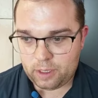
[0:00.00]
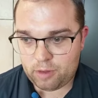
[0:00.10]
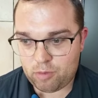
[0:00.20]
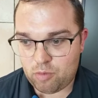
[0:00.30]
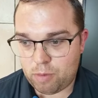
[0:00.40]
Et
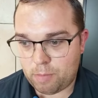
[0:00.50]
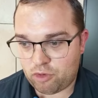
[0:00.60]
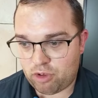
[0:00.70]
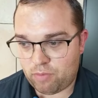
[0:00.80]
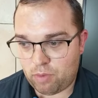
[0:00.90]
du coup, bah, moi,
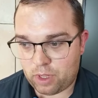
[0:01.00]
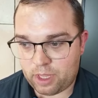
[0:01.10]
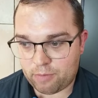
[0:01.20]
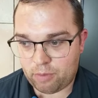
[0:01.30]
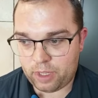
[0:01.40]
j'ai voulu
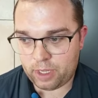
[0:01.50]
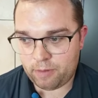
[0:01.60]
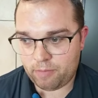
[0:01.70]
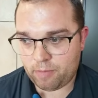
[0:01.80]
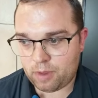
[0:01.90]
intervenir.
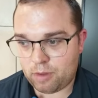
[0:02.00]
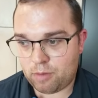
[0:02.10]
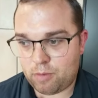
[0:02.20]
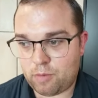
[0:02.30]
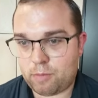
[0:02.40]

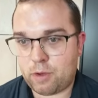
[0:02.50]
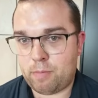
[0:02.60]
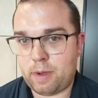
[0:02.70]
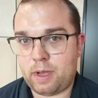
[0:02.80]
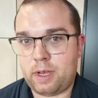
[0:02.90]
Sauf que,
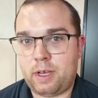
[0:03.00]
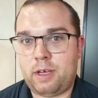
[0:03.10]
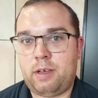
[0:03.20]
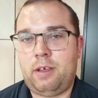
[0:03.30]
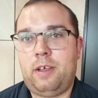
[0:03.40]
bah.